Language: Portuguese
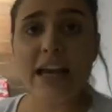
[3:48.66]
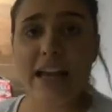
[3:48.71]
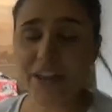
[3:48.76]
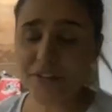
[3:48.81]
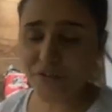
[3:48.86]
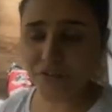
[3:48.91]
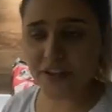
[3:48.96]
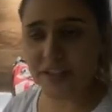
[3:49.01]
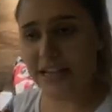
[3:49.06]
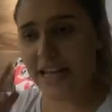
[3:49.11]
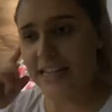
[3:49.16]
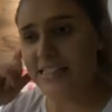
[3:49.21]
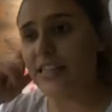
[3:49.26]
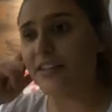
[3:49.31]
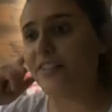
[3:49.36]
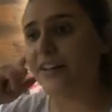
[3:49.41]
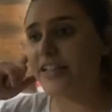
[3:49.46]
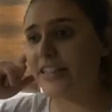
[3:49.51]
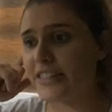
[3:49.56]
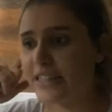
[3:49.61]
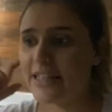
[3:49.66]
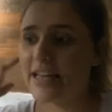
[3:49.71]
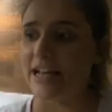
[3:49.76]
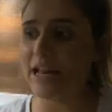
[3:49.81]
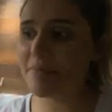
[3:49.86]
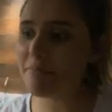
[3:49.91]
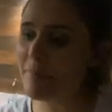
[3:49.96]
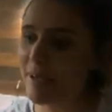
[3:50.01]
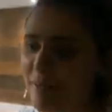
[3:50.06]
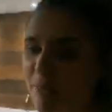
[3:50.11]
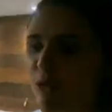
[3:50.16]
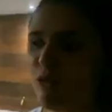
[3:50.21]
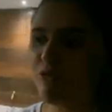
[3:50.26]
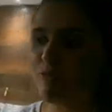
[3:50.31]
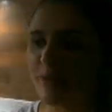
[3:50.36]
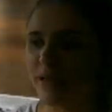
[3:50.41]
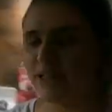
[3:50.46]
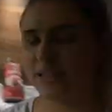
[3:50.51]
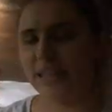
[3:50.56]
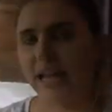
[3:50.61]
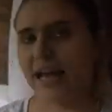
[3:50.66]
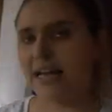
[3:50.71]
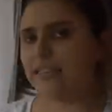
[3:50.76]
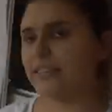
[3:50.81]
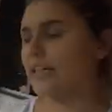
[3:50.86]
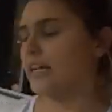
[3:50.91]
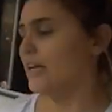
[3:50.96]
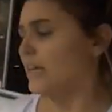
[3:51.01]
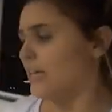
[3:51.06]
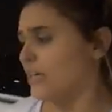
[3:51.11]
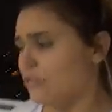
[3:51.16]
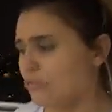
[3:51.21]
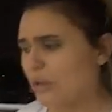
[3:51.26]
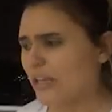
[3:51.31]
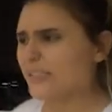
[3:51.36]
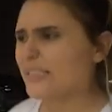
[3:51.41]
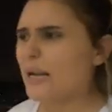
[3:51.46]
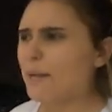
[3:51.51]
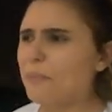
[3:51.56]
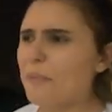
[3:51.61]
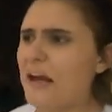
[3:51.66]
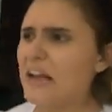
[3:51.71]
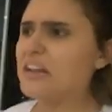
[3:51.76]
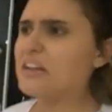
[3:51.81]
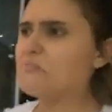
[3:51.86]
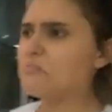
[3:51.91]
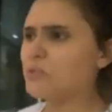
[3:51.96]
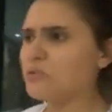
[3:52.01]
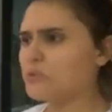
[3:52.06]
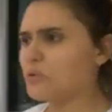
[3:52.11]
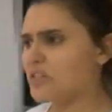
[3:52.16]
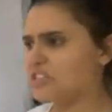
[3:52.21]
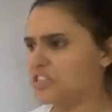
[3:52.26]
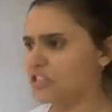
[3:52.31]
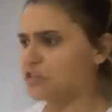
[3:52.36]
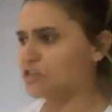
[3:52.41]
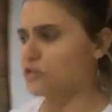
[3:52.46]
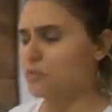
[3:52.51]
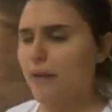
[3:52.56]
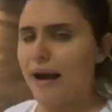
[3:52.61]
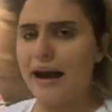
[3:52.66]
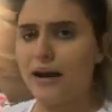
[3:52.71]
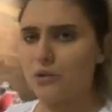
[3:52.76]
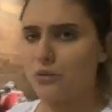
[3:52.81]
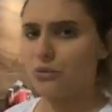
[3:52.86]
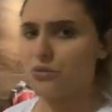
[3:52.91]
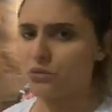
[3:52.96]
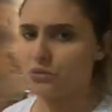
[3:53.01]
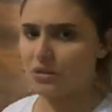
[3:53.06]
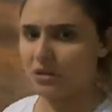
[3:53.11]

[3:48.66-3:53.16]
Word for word: Enfim, nessa avenida que ela é bem movimentada. Não atrapalha muito a gente o barulho,